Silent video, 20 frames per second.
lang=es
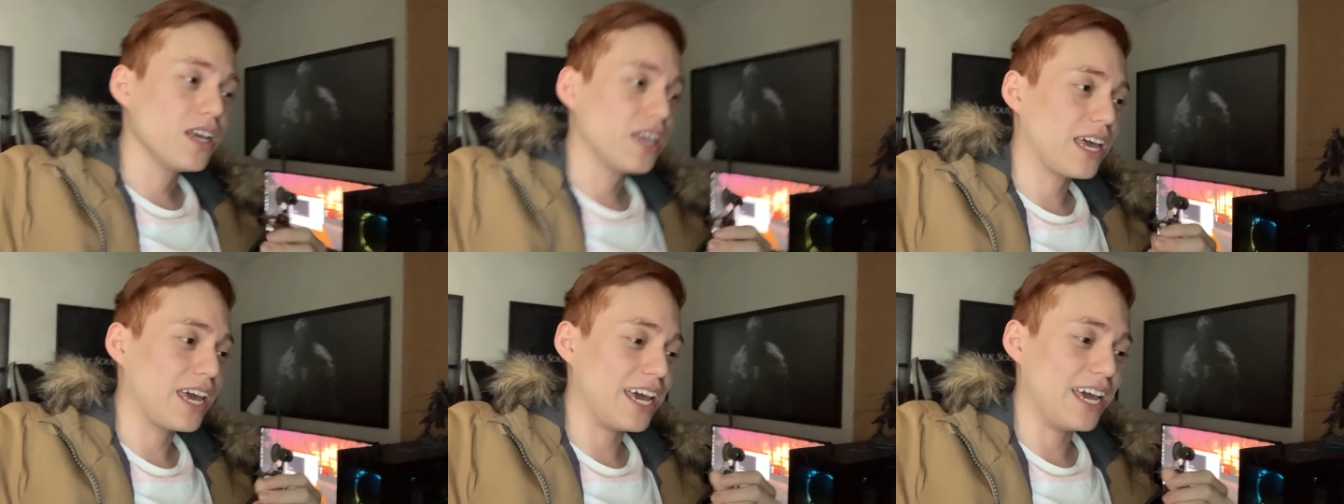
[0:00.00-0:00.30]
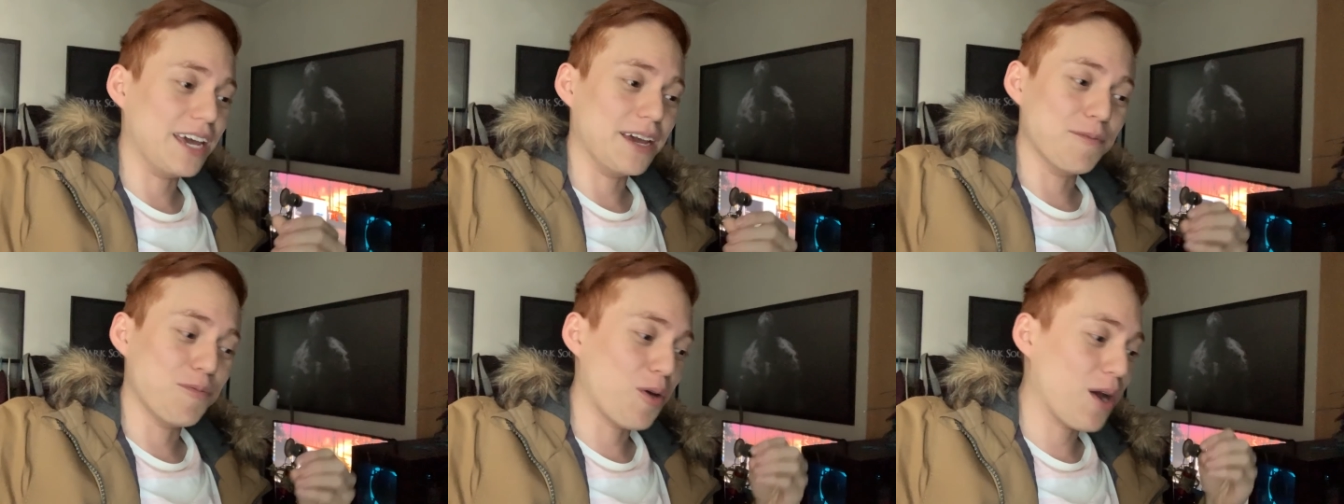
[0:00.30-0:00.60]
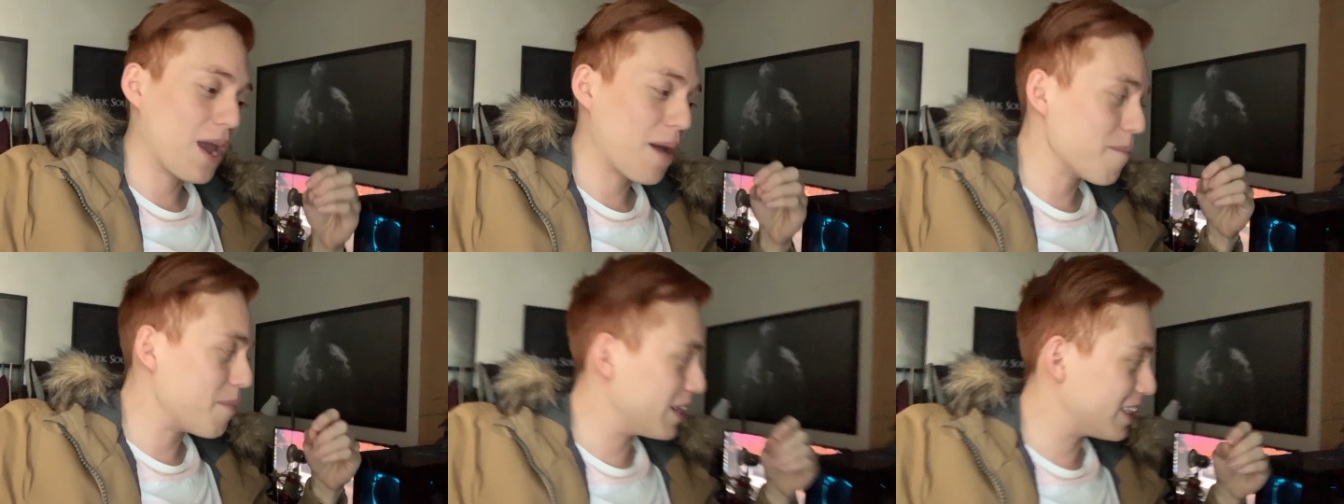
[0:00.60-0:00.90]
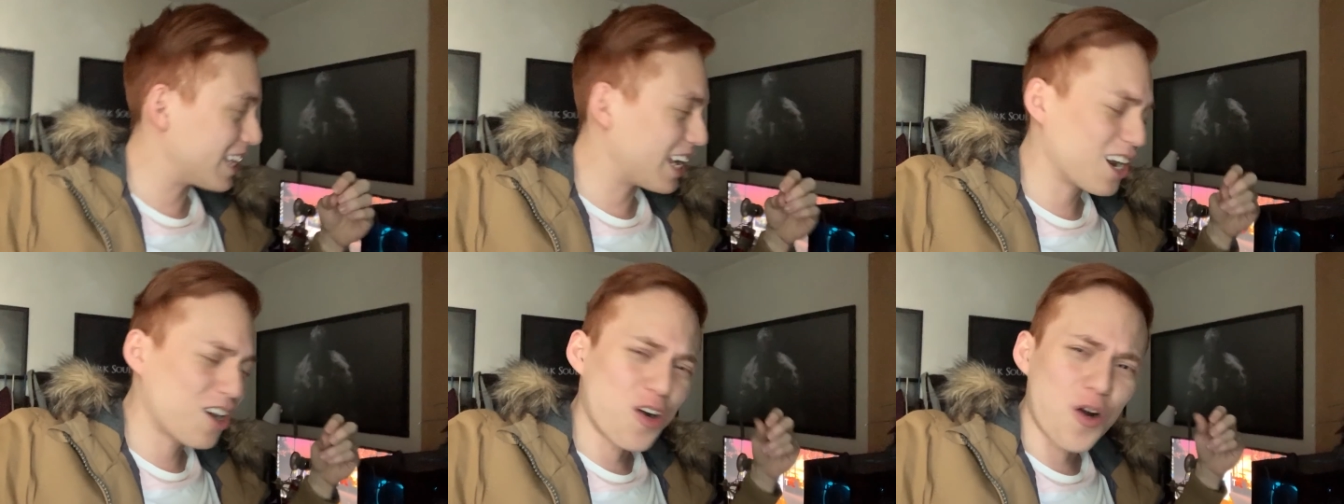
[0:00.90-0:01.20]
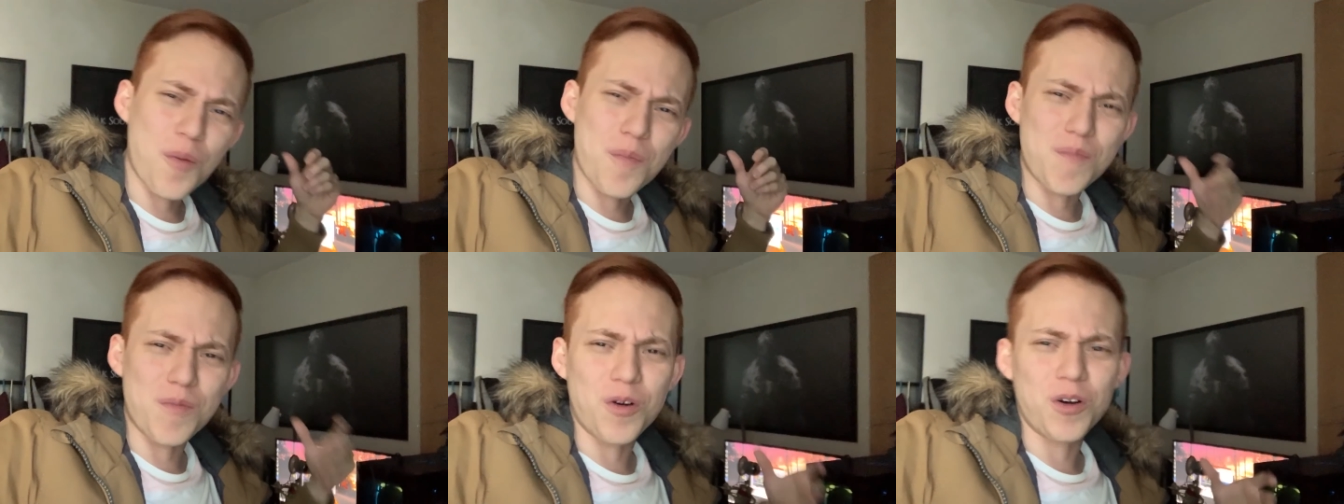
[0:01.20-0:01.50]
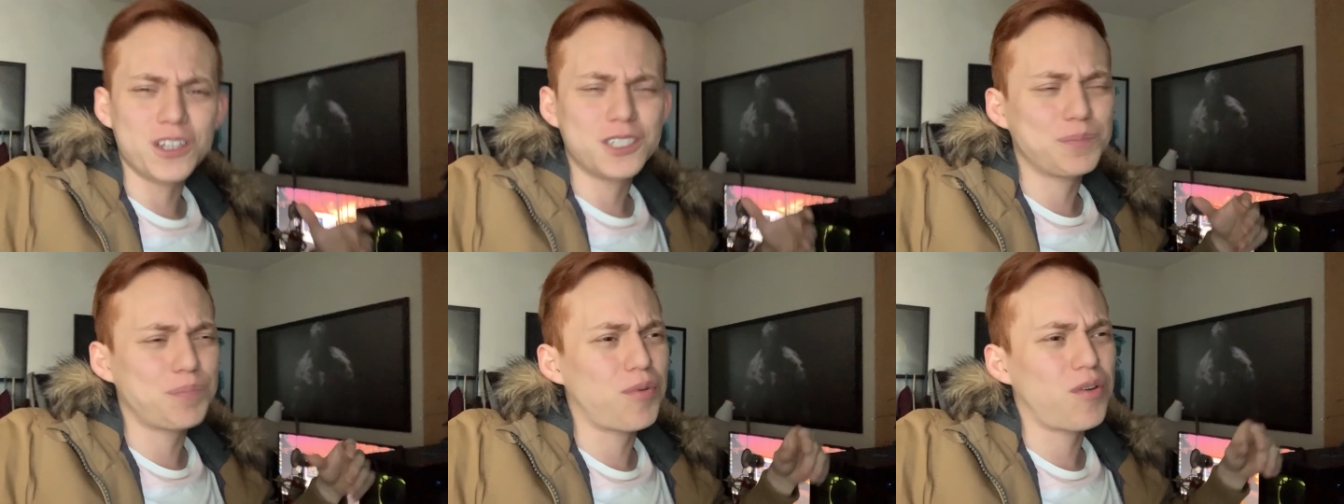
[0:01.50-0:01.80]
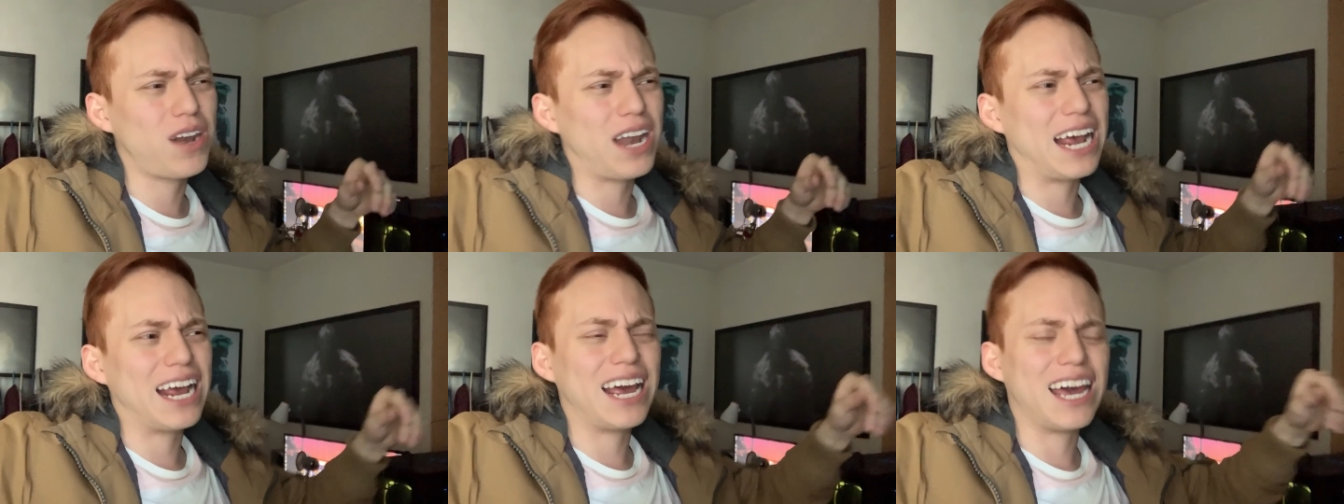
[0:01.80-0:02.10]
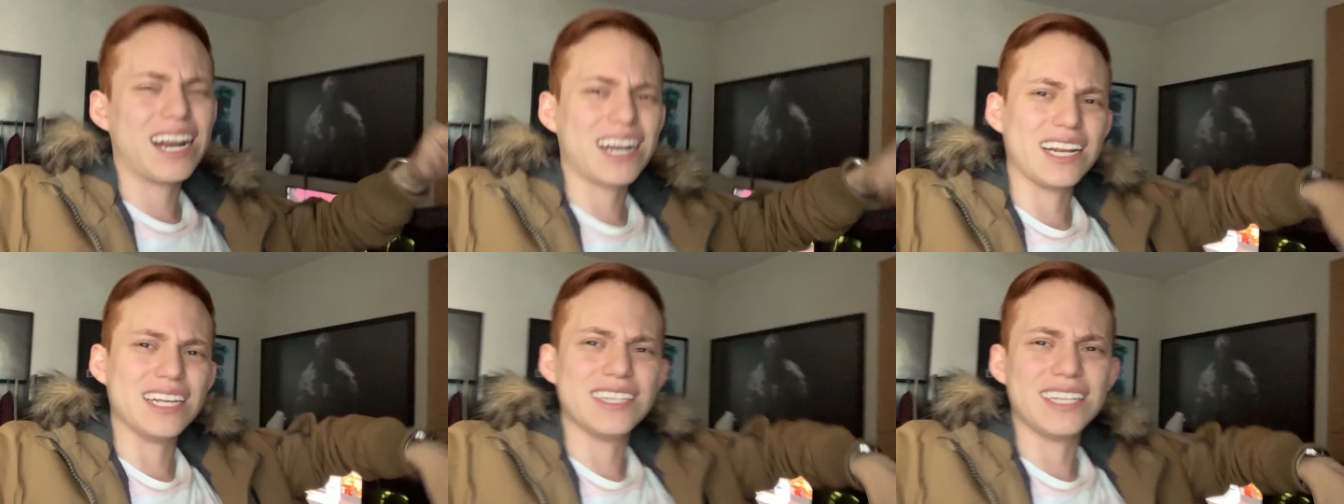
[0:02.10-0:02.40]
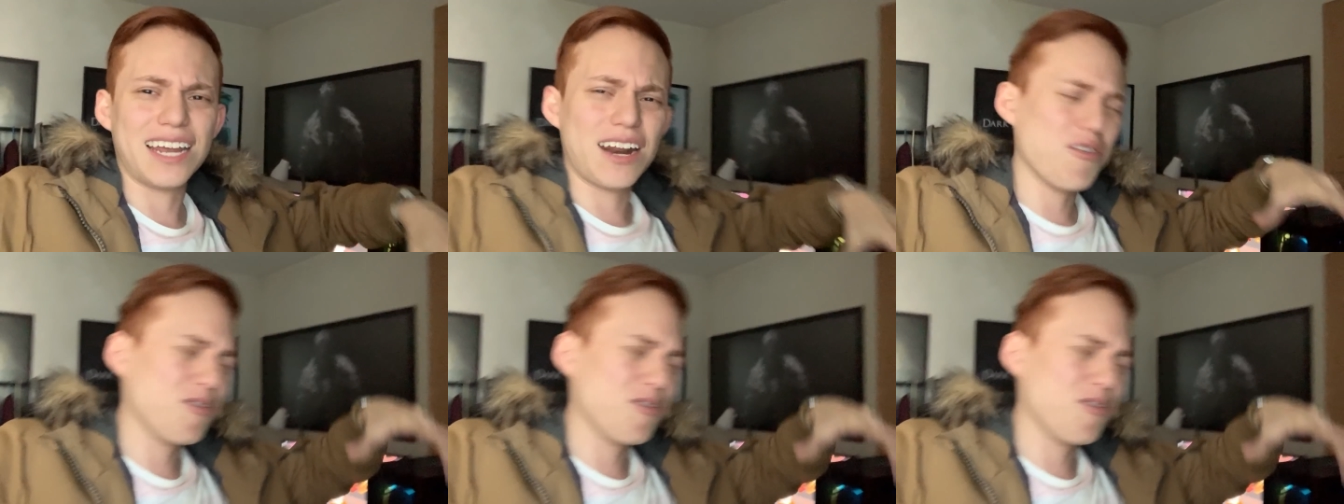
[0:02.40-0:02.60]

que voy a meter con convoys por la carretera,